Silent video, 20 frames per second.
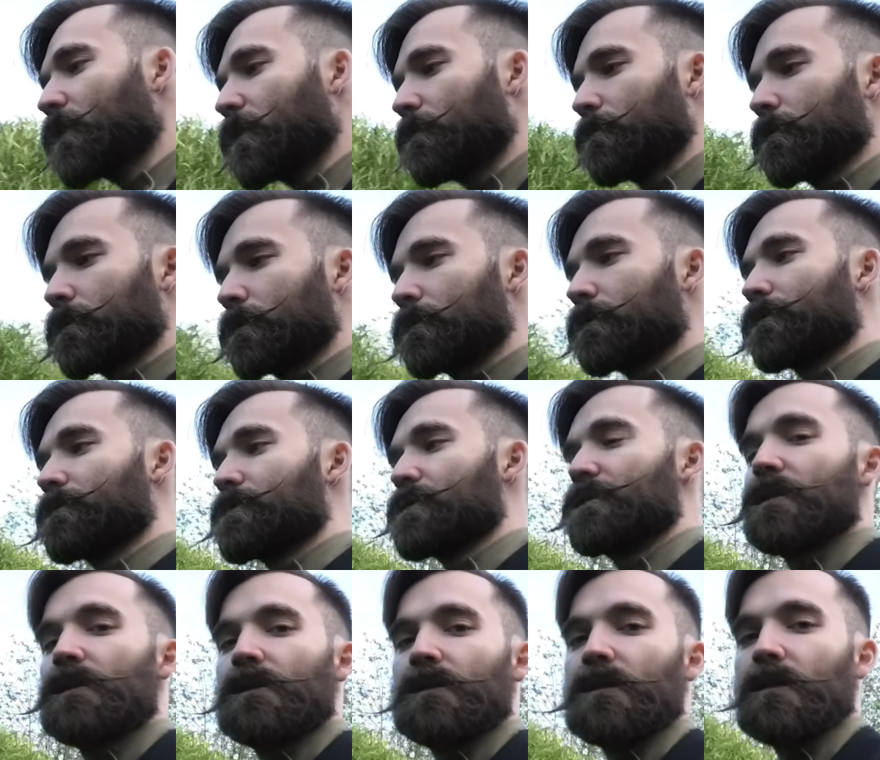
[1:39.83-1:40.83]
Вот
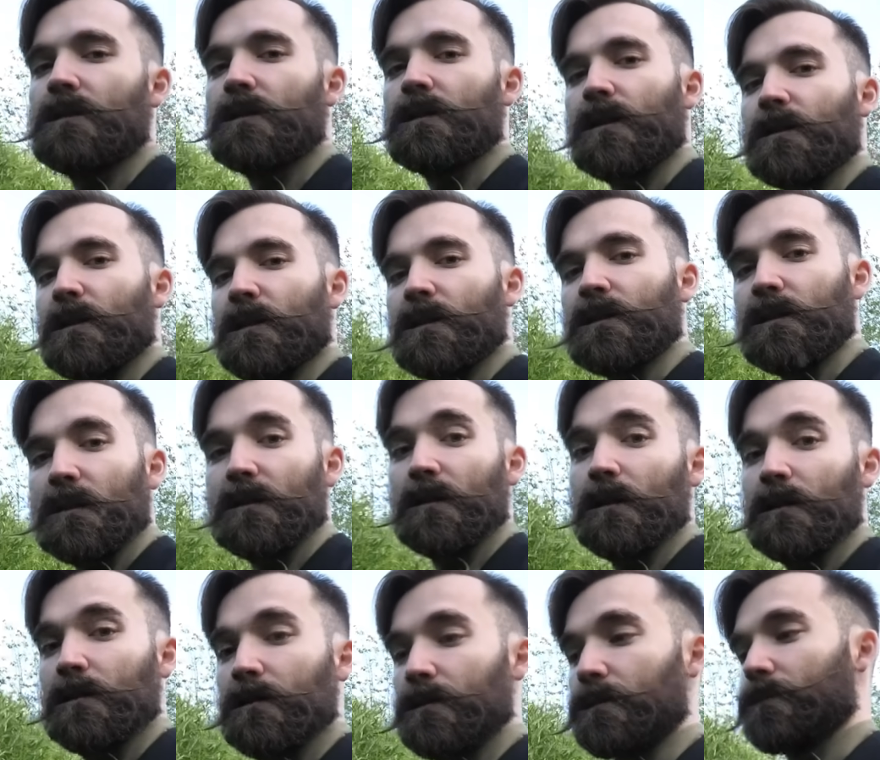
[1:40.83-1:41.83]
ждите их как раз-таки
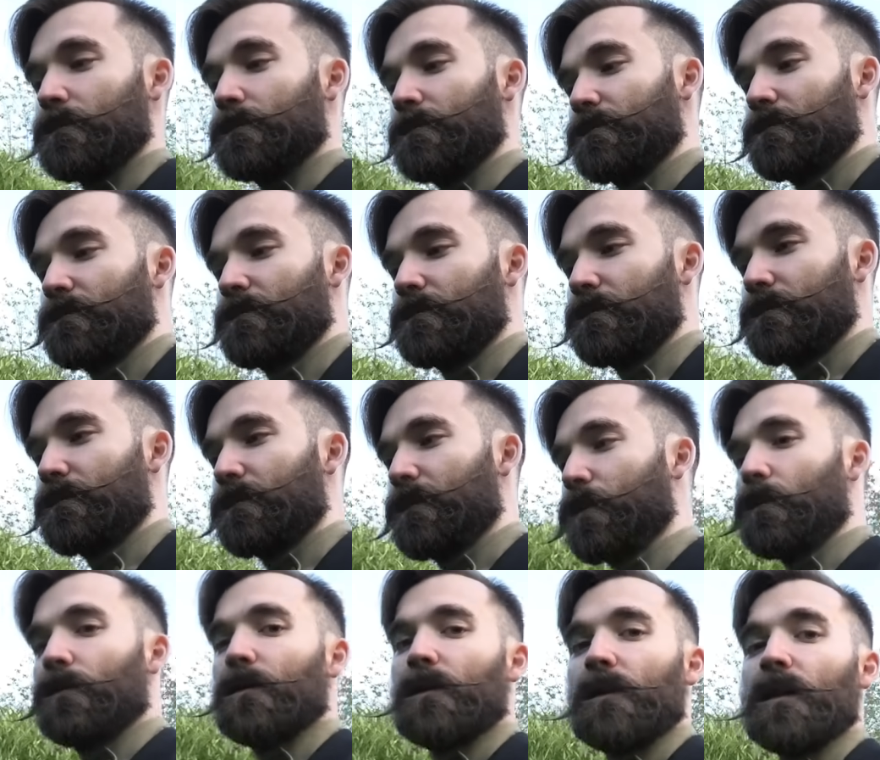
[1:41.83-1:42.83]
на
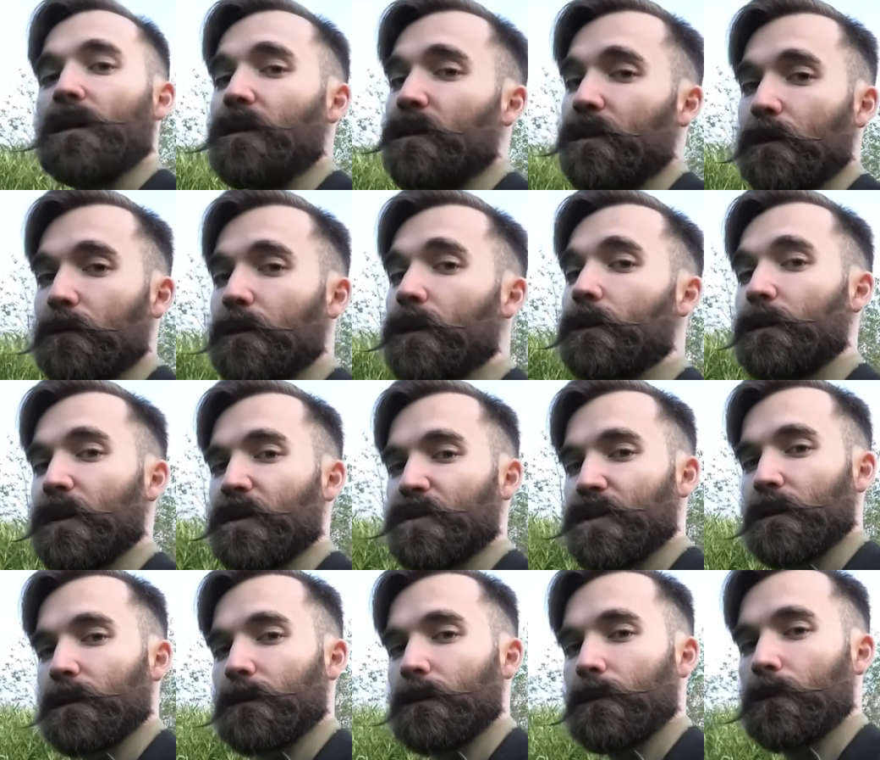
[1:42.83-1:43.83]
новых резервных
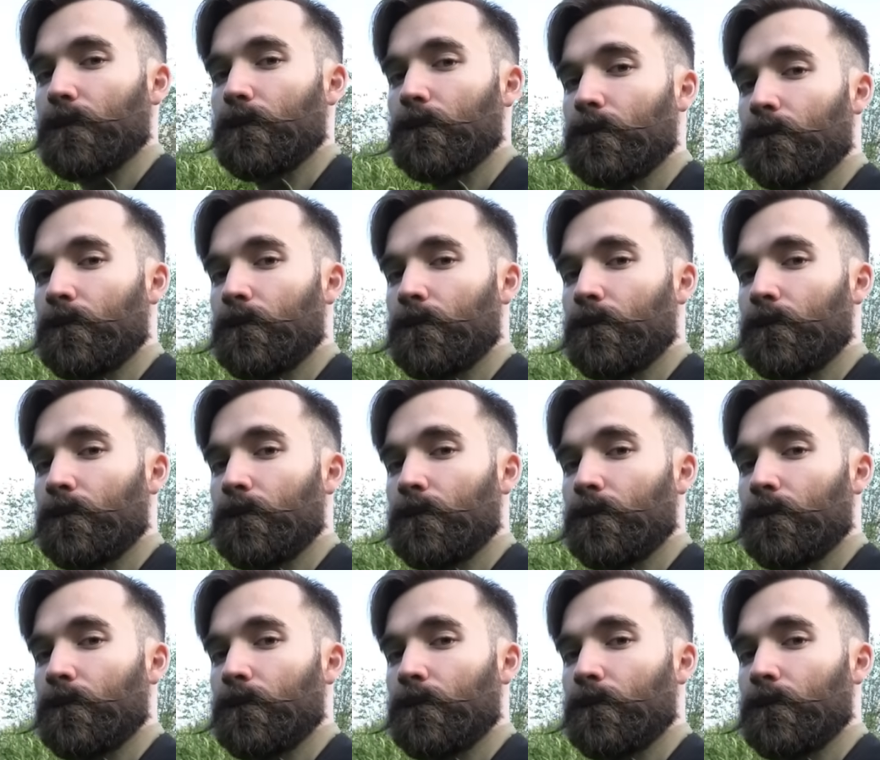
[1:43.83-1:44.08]
площадках.